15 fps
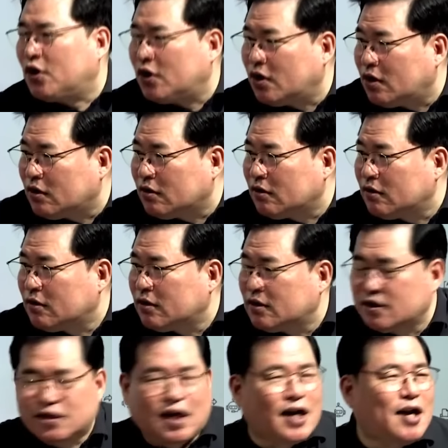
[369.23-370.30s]
아.
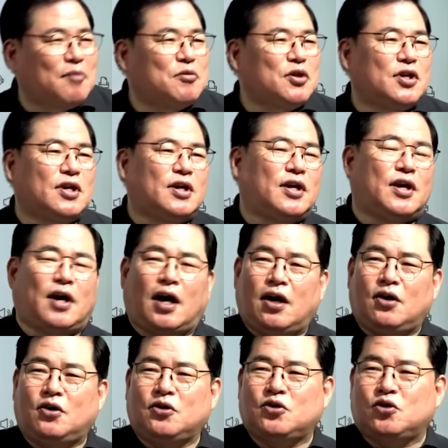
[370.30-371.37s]
사람들이
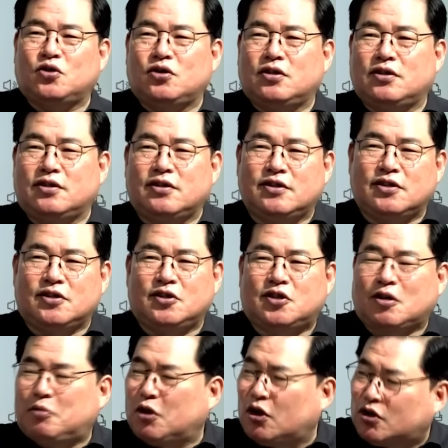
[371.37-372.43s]
아 이,
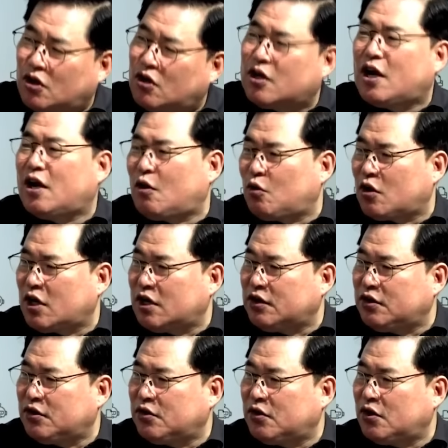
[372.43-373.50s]
이재명을 떨어내려고 그럴 거
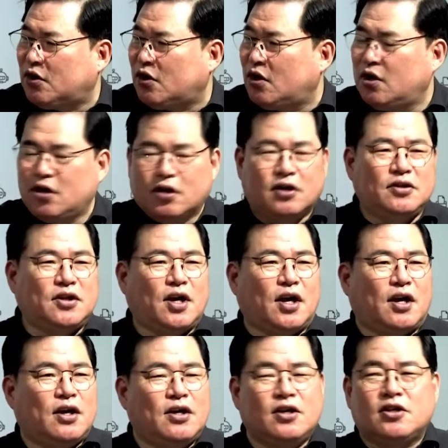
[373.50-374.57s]
아니에요. 그렇지.
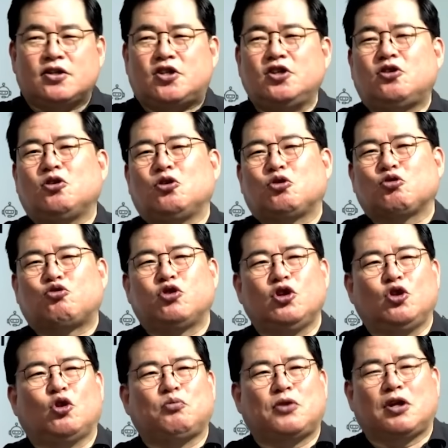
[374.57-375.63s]
근데 지들도
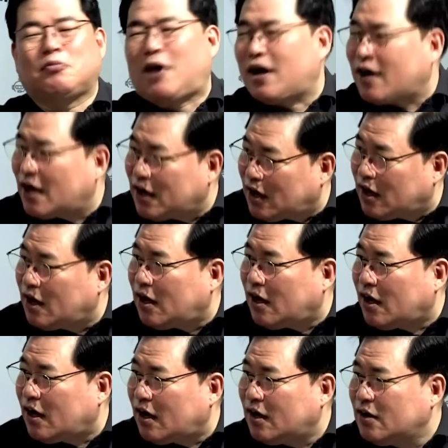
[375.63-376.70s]
군인 놈들이
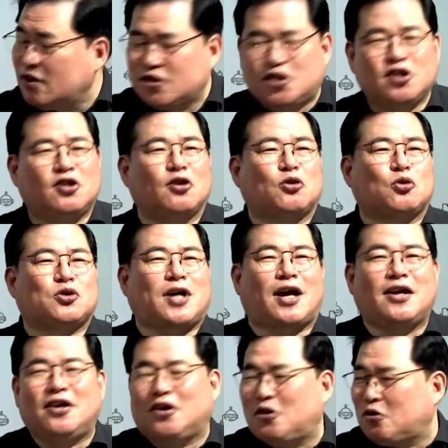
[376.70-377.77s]
많아야 음. 지들도
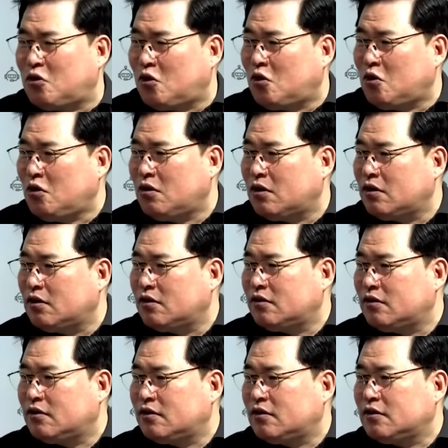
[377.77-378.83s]
살려고
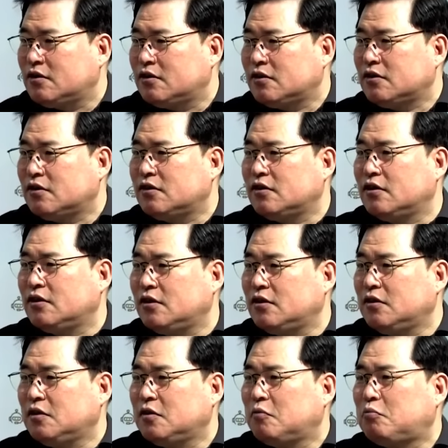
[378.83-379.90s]
음.
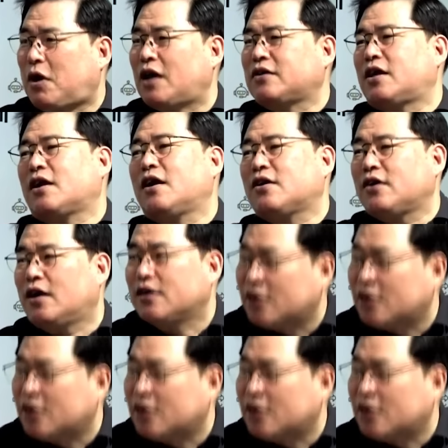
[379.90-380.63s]
어 방탄할 거